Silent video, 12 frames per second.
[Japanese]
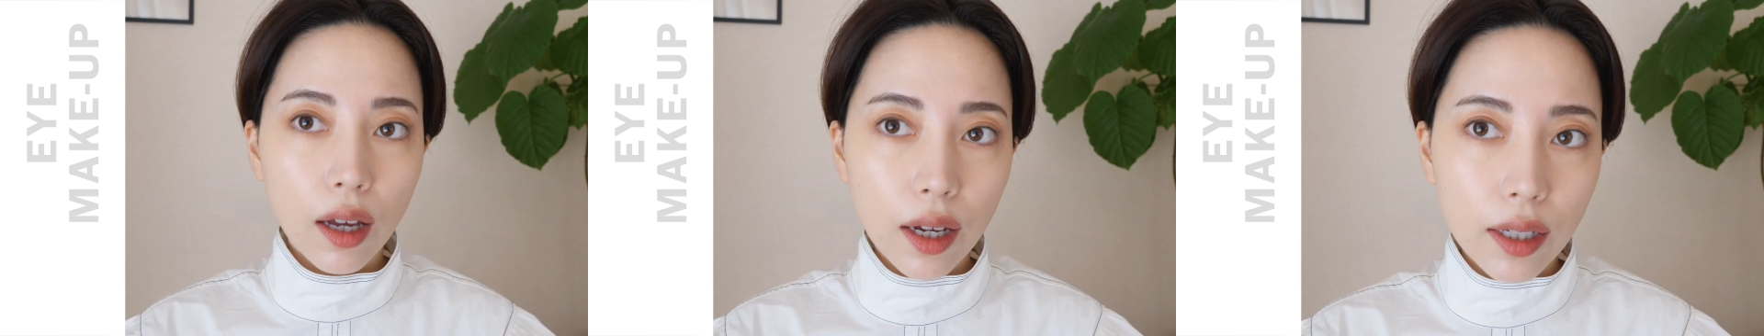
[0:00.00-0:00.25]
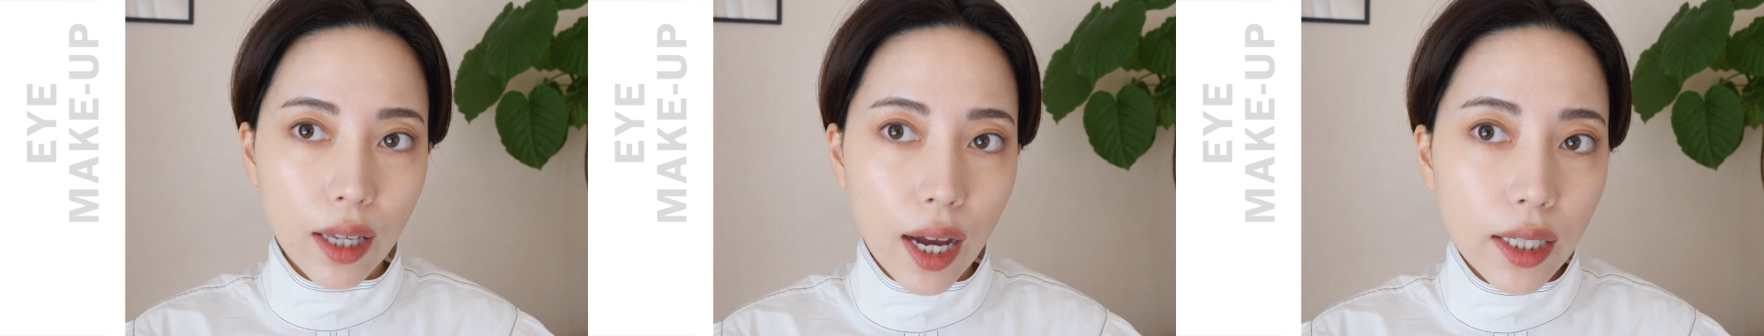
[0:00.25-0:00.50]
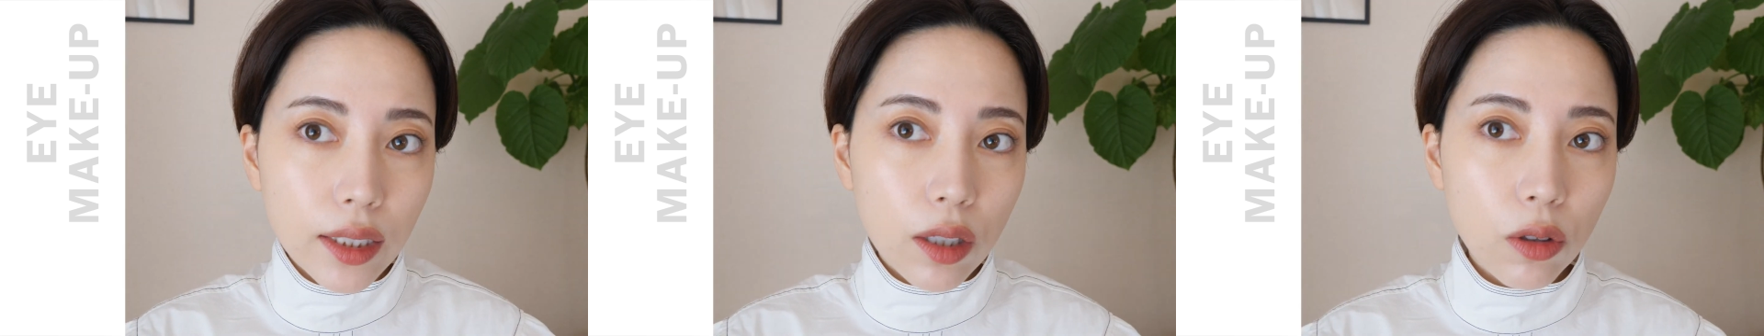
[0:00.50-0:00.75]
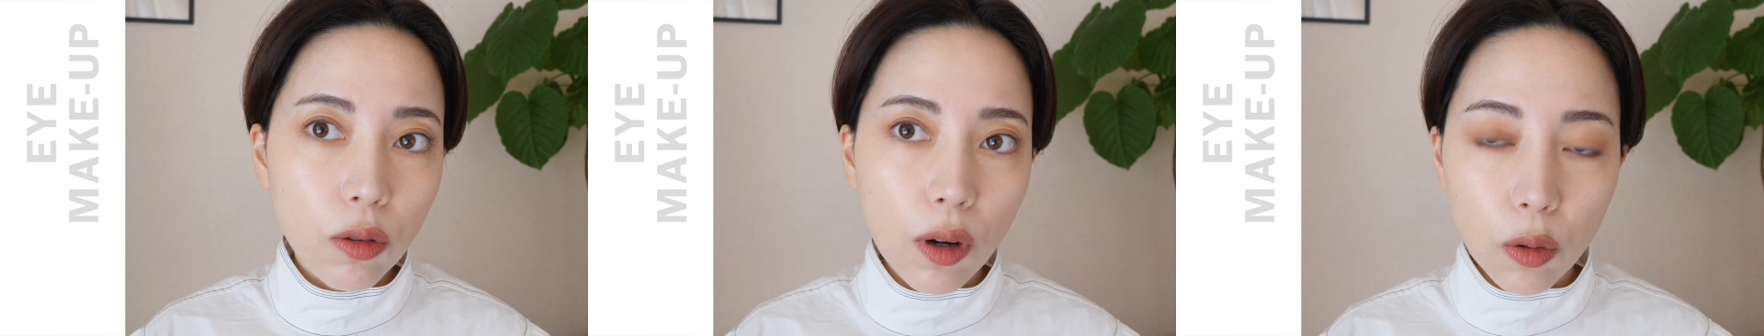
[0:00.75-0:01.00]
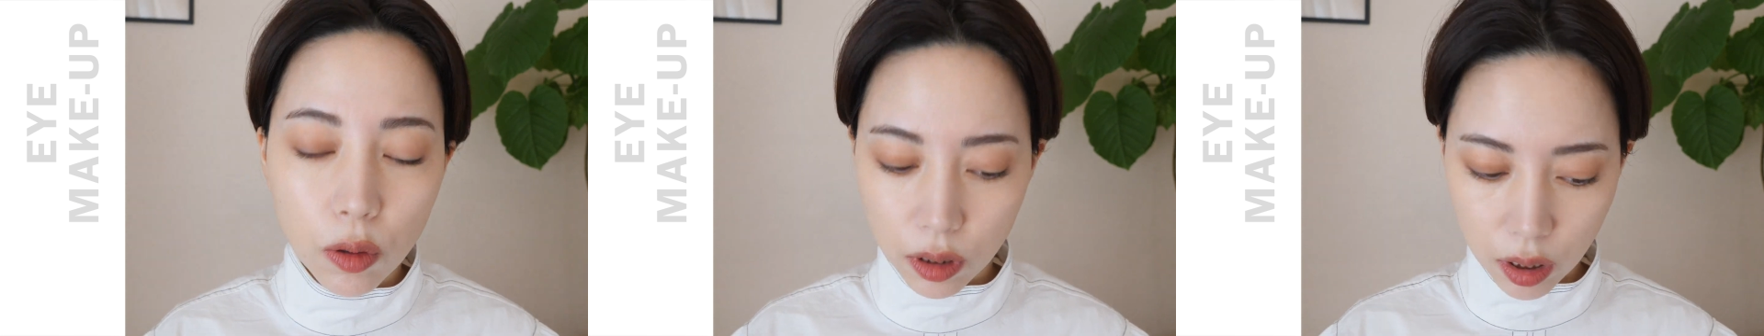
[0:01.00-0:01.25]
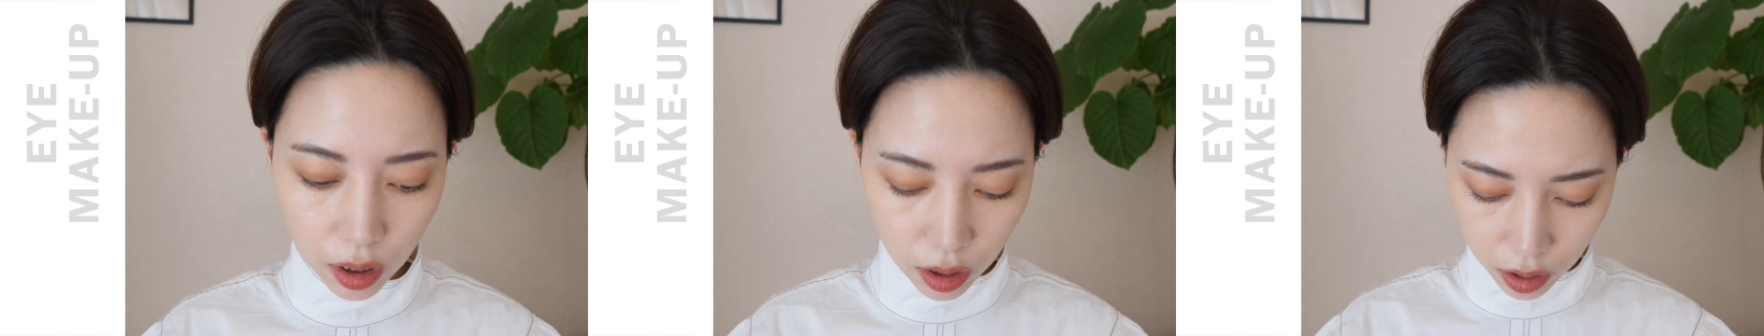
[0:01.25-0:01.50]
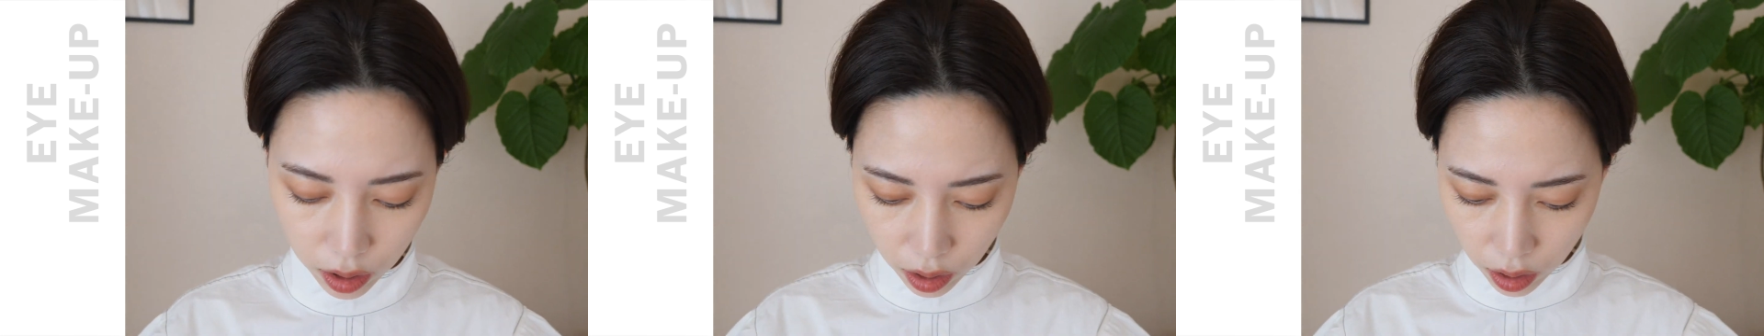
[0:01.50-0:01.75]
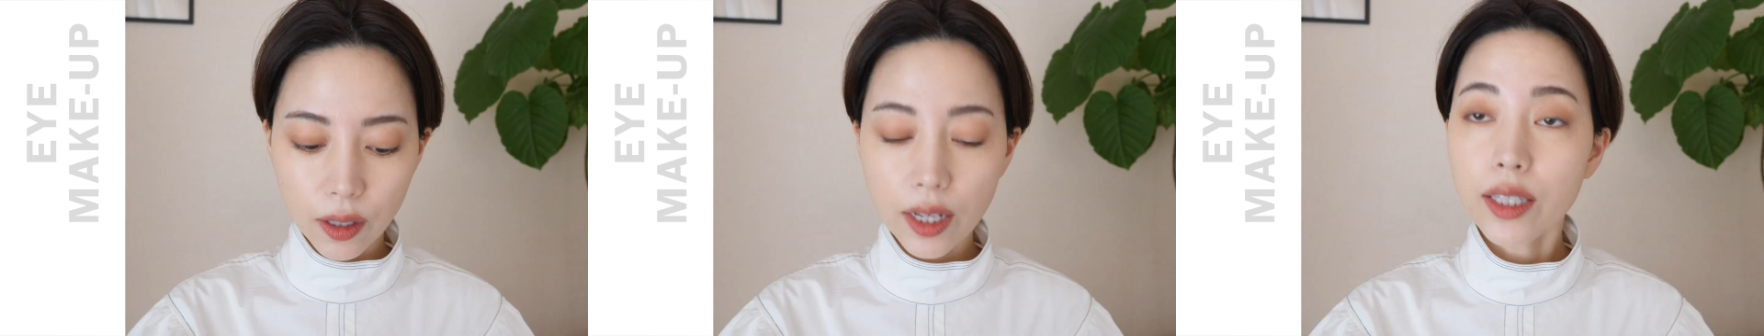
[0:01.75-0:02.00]
はいでアイシャドウはこんな感じ
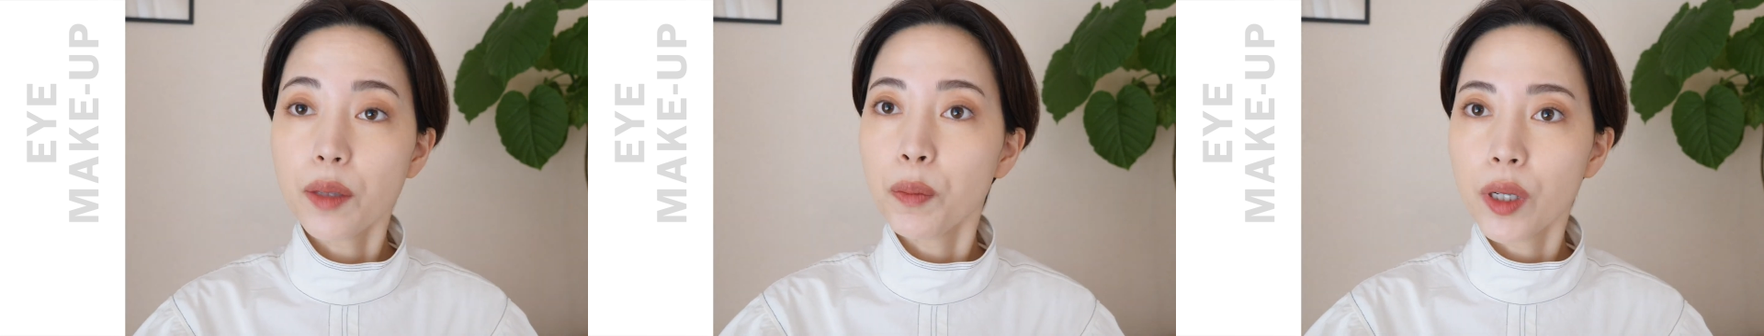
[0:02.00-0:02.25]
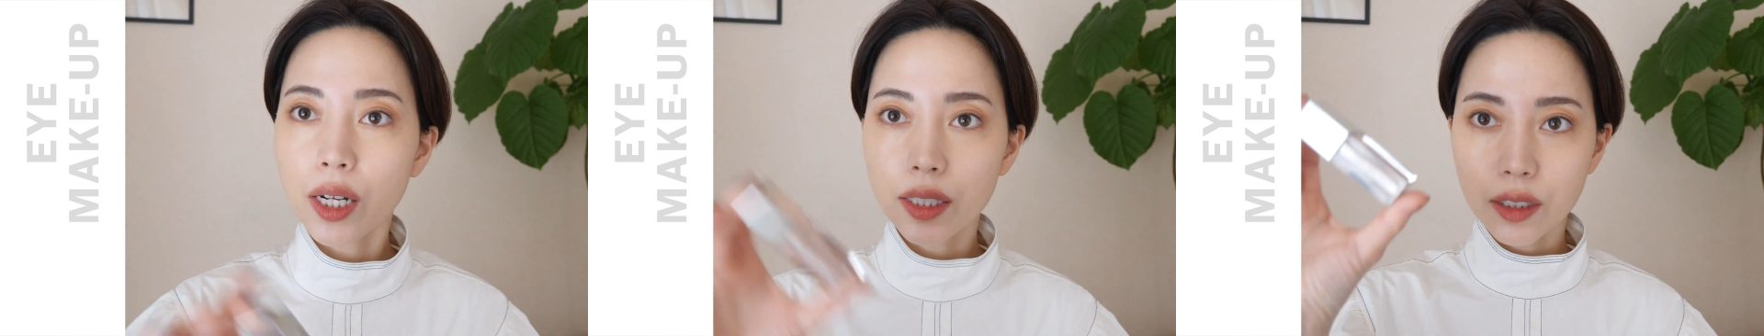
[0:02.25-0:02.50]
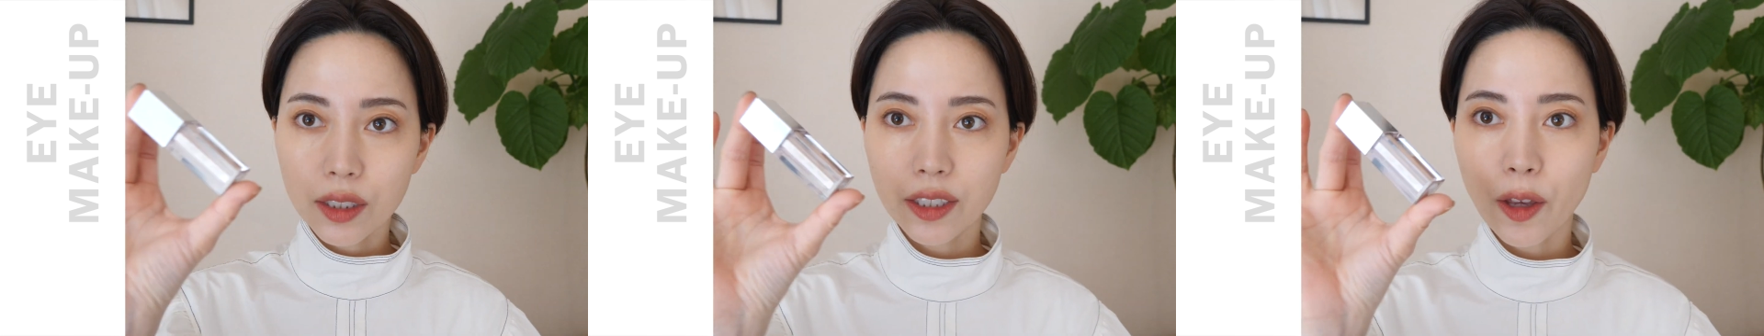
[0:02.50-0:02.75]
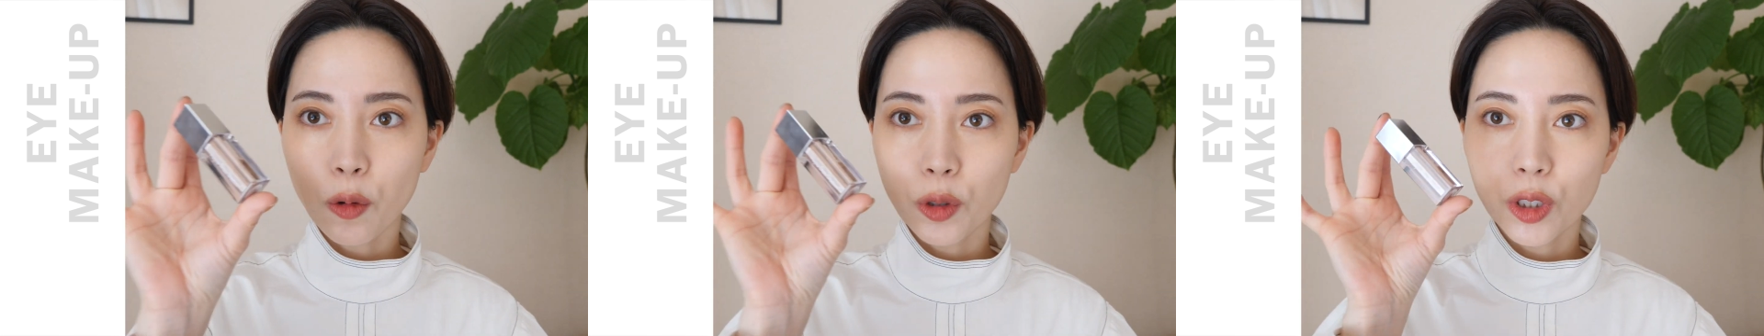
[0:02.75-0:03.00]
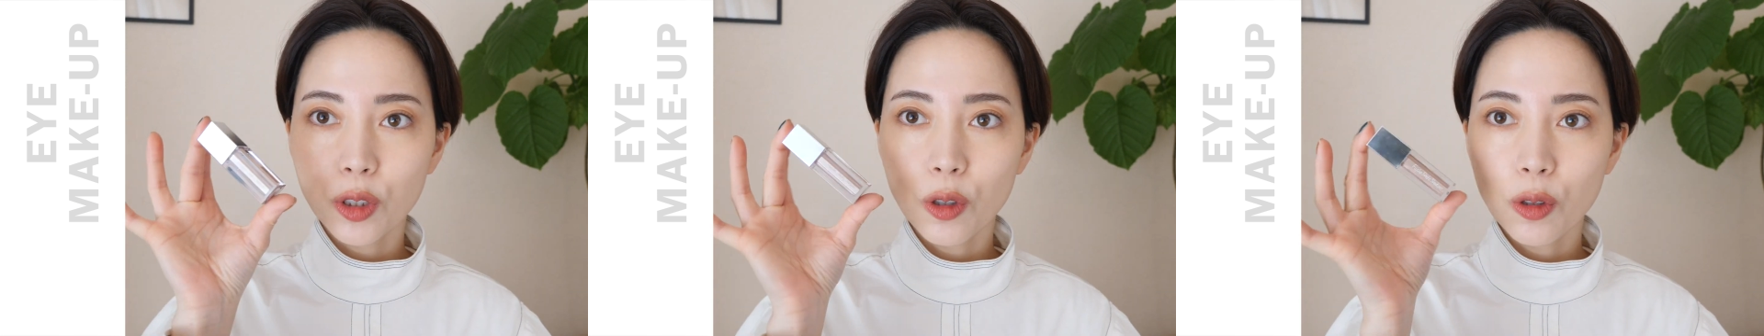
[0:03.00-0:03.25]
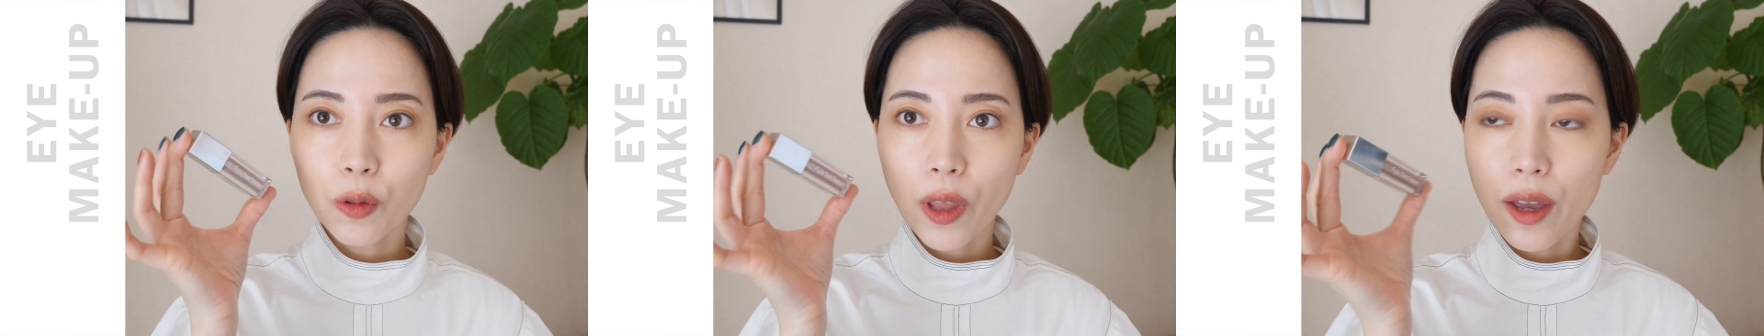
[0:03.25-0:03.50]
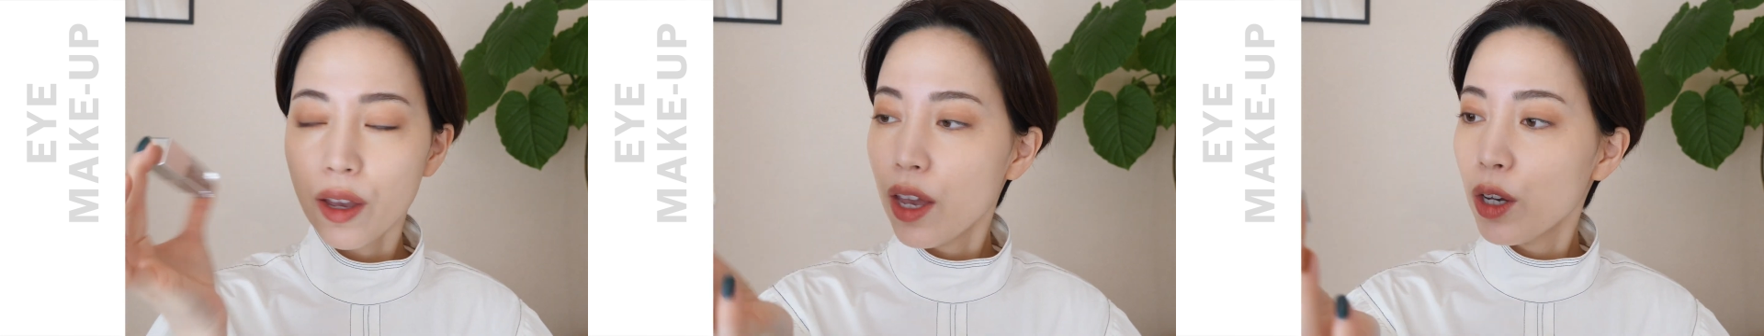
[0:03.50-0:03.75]
それにプラスしてこちらのね